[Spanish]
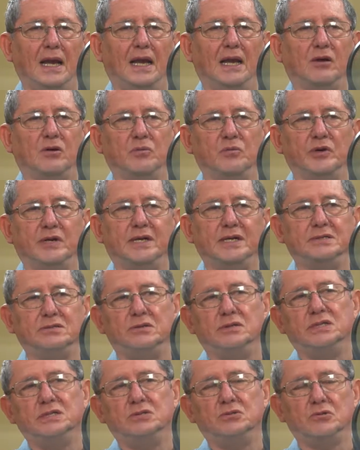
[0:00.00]
La
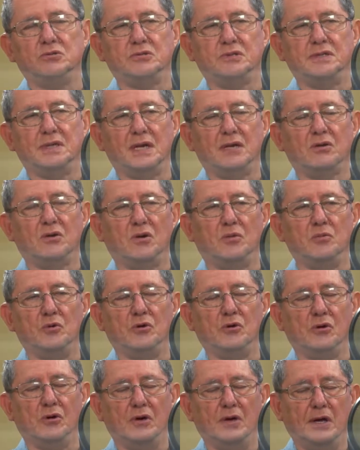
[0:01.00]
comunicación institucional
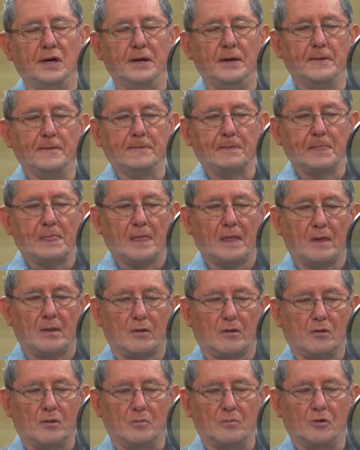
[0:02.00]
como,
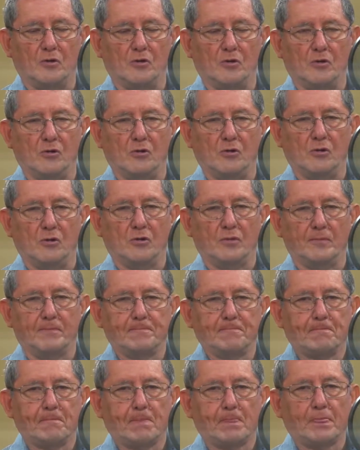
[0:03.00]
como
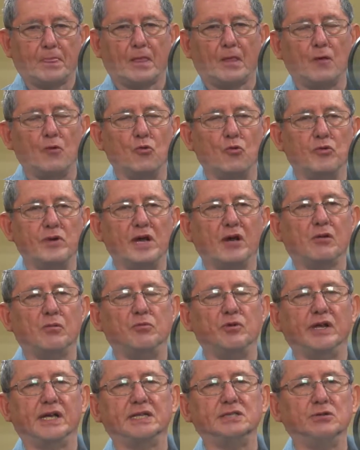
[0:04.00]
una
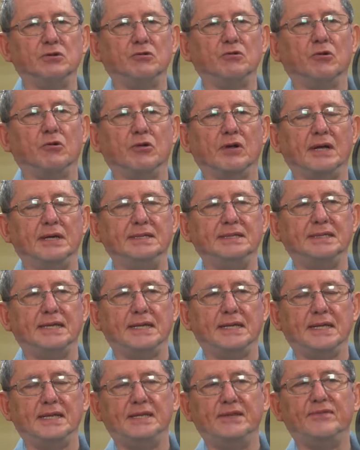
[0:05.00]
comunicación
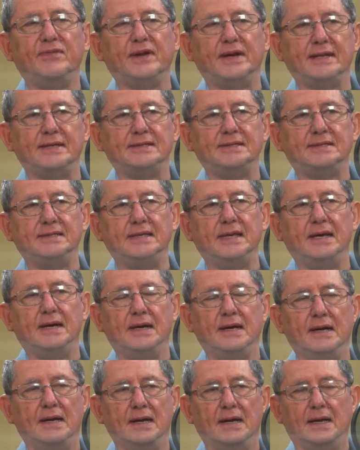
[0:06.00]
organizada
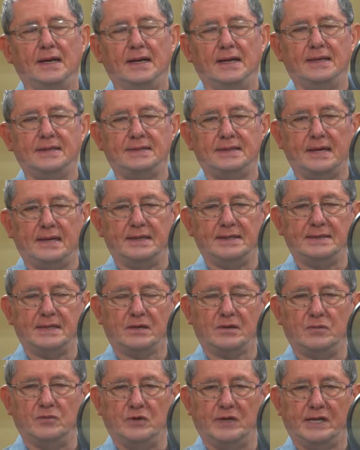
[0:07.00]
diferencia
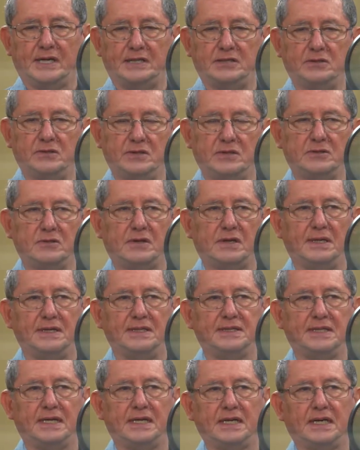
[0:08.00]
esa, comunicación
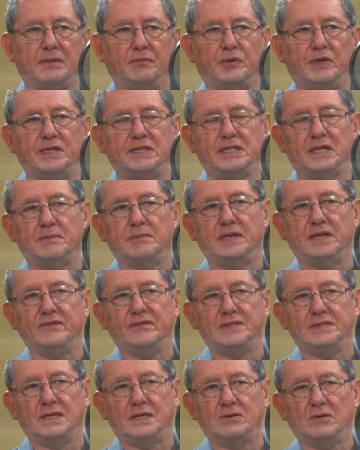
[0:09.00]
desorganizada que puede estar
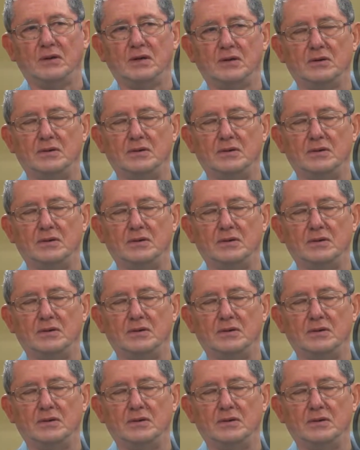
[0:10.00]
manifestando la